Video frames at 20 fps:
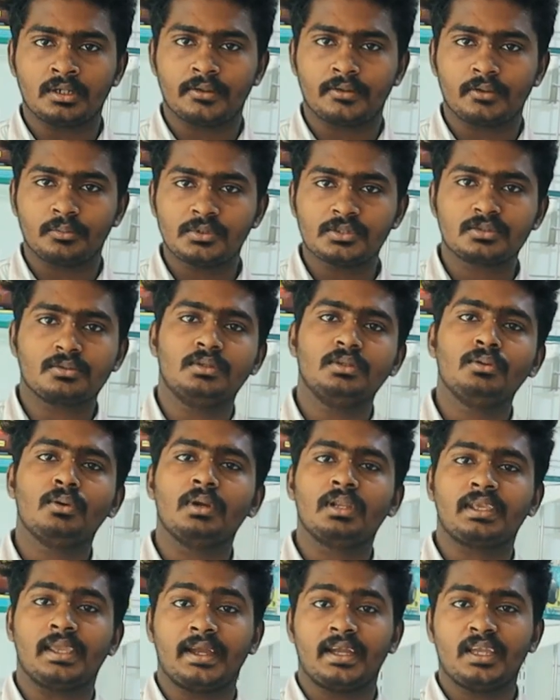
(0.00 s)
ஹண்ட்ரட் ருபீஸ்க்கு வந்து
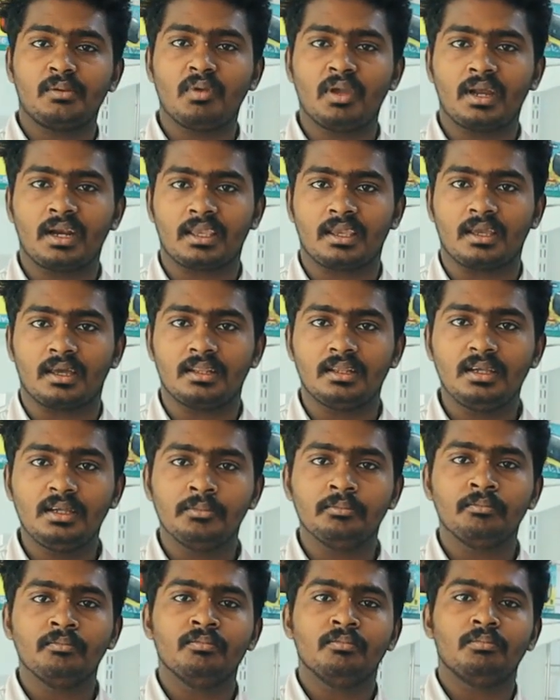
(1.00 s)
உங்களுக்கு எங்கேயுமே கிடைக்காது
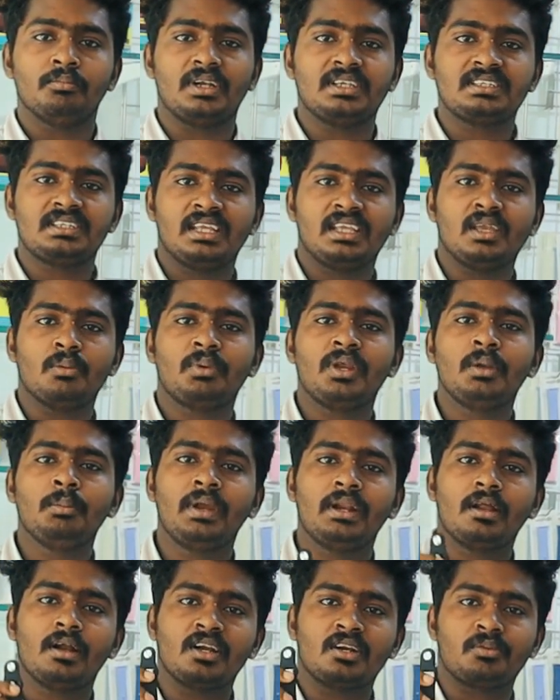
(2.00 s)
ப்ளஸ் நீங்கள்
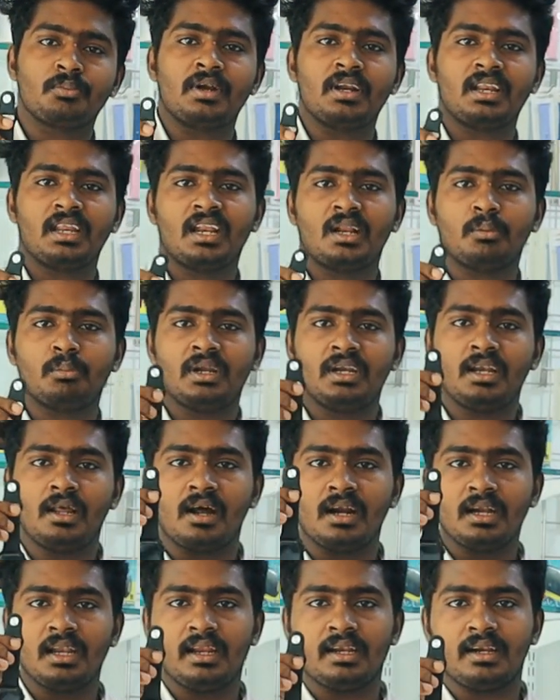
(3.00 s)
ப்ரீபெய்ட் ஆர்டர் பண்ணுறீங்க
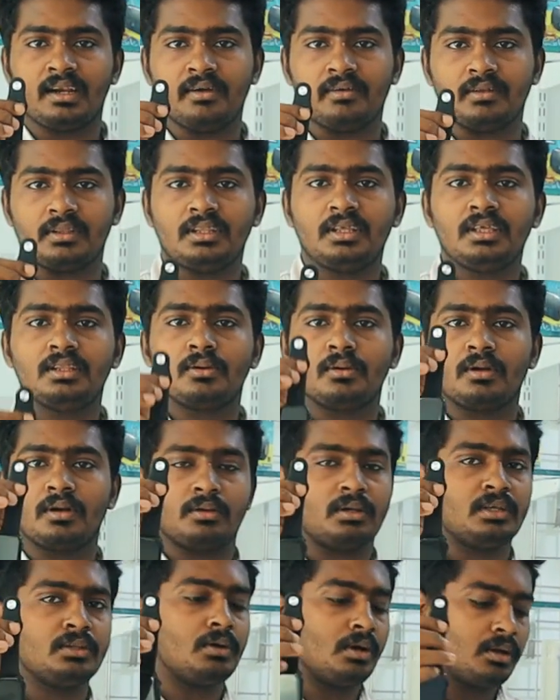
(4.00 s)
நம்மகிட்ட ஆன்லைனில் வந்து இது
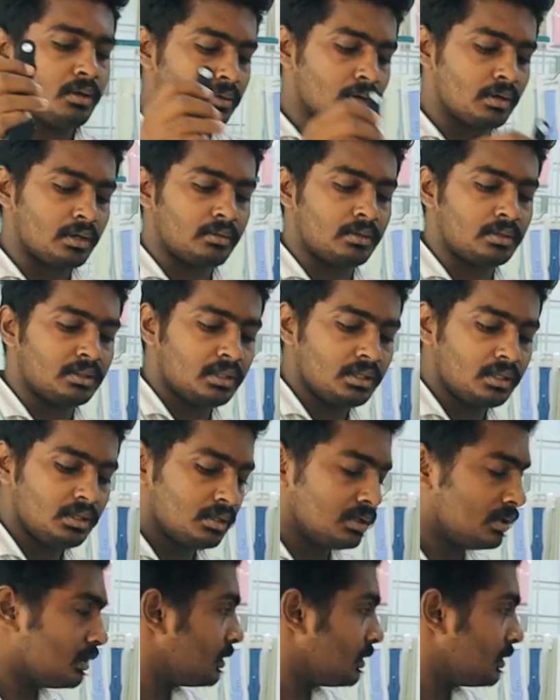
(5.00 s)
உங்களுக்கு இதோட உங்களுக்கு வந்து